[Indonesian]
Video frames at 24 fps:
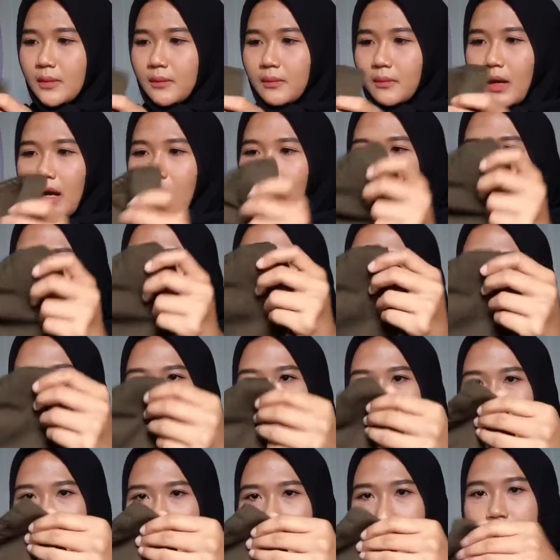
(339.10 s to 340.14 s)

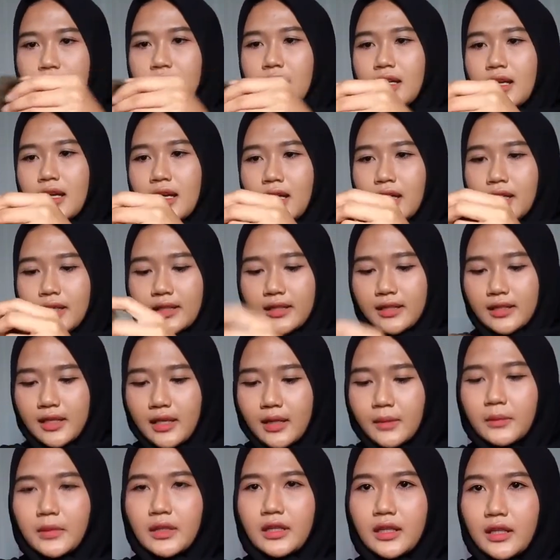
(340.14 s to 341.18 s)
bahannya kalau
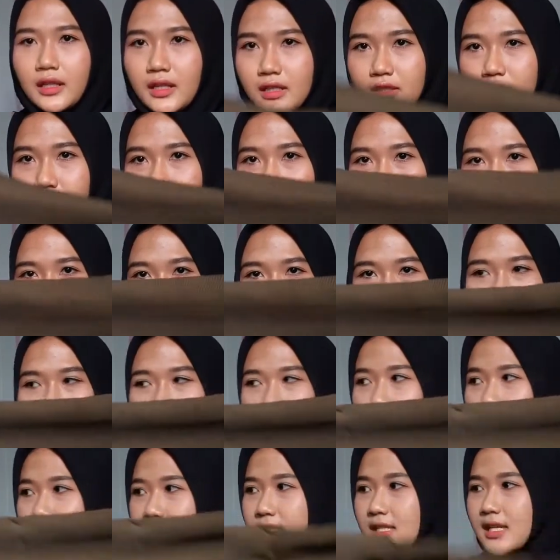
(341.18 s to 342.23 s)
dia bela square
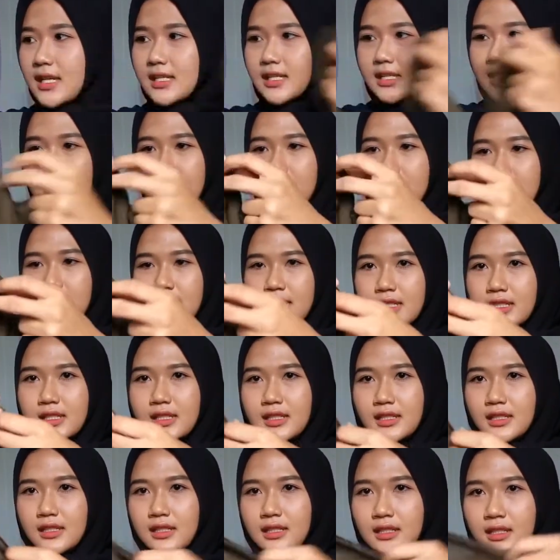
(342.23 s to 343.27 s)
biasanya
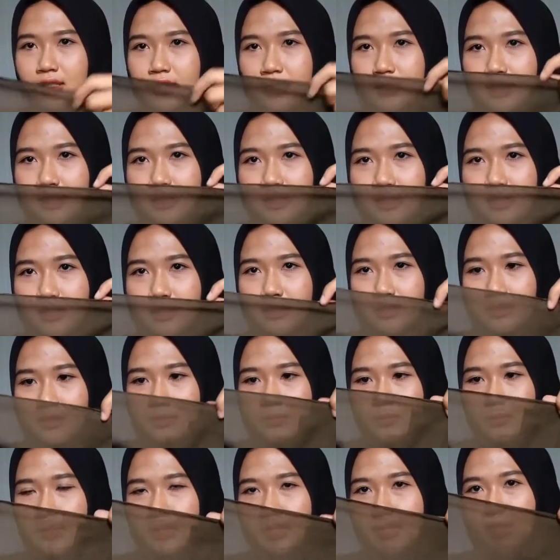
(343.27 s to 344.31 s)
sih
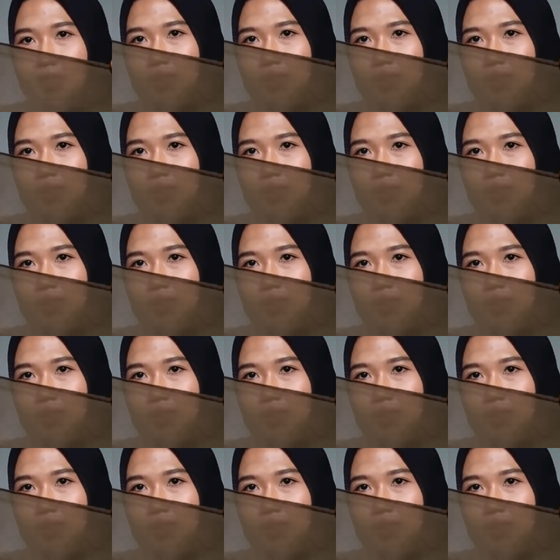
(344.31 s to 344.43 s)
lumayan